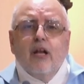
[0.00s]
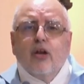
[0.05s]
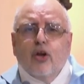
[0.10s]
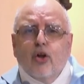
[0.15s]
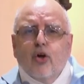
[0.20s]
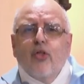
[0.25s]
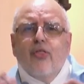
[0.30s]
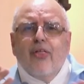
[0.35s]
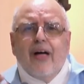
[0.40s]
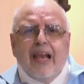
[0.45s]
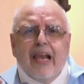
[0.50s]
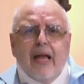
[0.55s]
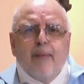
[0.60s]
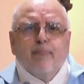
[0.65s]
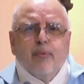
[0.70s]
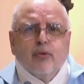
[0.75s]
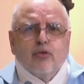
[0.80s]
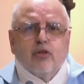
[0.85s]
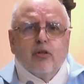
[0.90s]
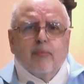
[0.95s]
nos da
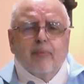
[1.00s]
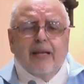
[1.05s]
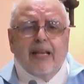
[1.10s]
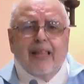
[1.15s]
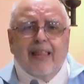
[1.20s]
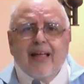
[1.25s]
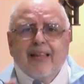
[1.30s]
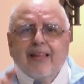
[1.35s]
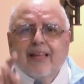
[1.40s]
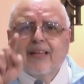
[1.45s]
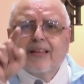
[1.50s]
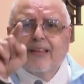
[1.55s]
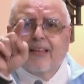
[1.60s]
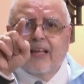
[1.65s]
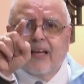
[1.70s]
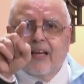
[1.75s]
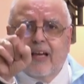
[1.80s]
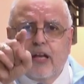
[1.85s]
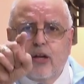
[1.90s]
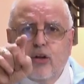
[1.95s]
la posibilidad
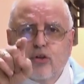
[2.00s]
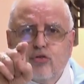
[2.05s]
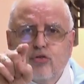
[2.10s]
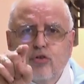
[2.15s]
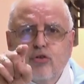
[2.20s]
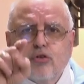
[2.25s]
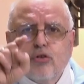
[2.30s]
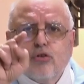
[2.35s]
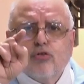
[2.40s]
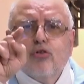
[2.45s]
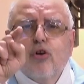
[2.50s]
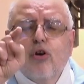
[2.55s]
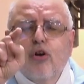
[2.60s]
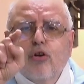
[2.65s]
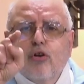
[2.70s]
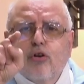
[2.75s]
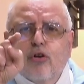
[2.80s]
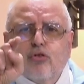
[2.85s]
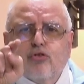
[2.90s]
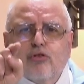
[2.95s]
de que nosotros
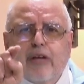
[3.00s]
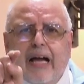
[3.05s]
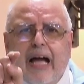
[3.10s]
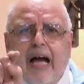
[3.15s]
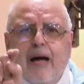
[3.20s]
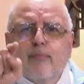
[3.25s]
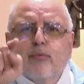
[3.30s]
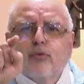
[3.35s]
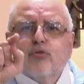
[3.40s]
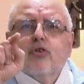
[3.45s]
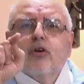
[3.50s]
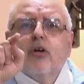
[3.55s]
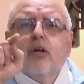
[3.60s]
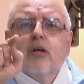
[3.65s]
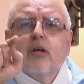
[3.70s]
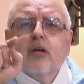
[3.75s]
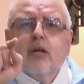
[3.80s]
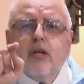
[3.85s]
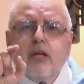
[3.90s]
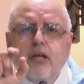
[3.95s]
nos hagamos
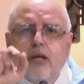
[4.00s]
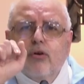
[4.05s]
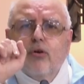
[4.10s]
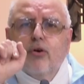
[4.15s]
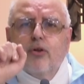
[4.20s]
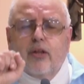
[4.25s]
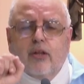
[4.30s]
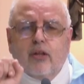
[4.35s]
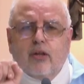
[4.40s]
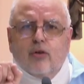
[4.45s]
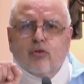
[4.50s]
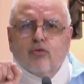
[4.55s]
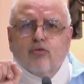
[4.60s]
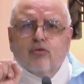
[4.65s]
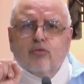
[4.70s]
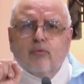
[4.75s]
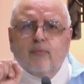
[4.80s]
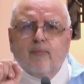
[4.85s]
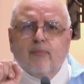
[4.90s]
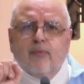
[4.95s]
hijos de
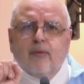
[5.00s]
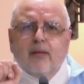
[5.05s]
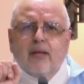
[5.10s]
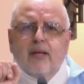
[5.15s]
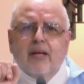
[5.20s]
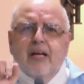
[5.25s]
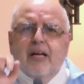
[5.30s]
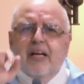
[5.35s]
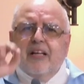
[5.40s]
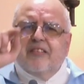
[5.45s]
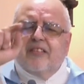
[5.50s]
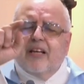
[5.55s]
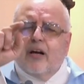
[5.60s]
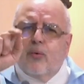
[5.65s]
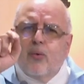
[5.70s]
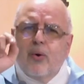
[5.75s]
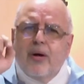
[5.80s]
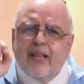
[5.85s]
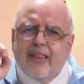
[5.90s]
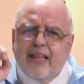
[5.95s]
Dios. ¿Se
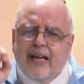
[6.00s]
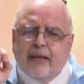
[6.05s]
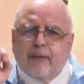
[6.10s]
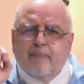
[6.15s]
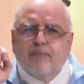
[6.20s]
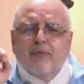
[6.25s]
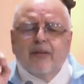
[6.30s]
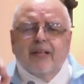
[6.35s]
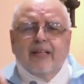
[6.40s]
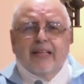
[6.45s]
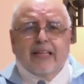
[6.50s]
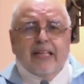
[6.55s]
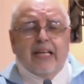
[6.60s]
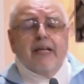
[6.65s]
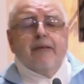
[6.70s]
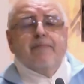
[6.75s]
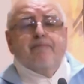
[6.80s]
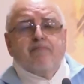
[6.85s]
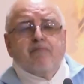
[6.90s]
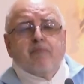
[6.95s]
acuerdan
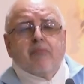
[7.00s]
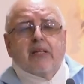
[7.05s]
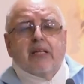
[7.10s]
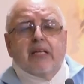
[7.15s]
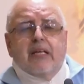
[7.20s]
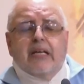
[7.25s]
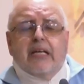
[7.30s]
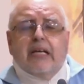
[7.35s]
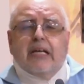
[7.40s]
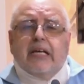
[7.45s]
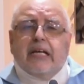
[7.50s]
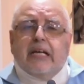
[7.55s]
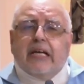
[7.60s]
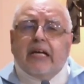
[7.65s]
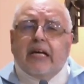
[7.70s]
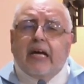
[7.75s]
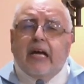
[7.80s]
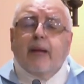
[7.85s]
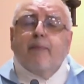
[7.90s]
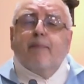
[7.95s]
de
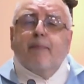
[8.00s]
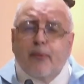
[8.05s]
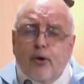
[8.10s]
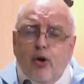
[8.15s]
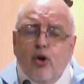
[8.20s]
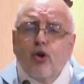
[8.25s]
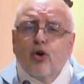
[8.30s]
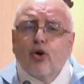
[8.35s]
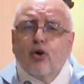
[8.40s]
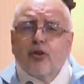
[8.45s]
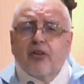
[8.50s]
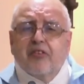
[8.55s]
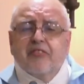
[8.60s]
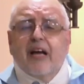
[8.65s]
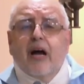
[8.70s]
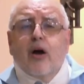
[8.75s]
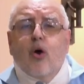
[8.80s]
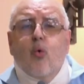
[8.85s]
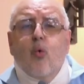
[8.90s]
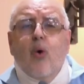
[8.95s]
eh, el prólogo de
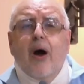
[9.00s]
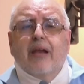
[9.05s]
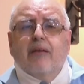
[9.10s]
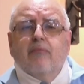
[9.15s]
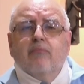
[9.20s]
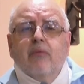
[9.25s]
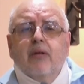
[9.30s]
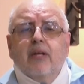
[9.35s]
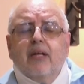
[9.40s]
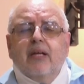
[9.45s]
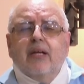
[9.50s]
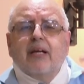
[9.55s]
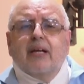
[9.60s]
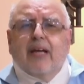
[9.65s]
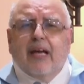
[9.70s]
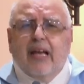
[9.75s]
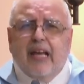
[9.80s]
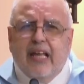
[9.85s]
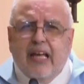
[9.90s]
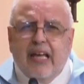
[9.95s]
San Juan
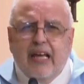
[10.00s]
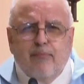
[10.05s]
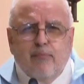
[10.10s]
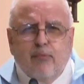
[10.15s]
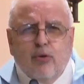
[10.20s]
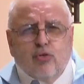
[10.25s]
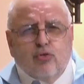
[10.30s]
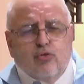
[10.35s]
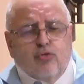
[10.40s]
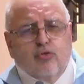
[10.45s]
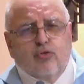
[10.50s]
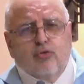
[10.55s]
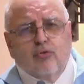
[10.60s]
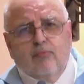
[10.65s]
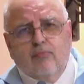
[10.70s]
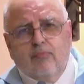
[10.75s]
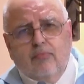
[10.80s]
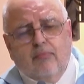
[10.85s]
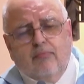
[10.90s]
que leemos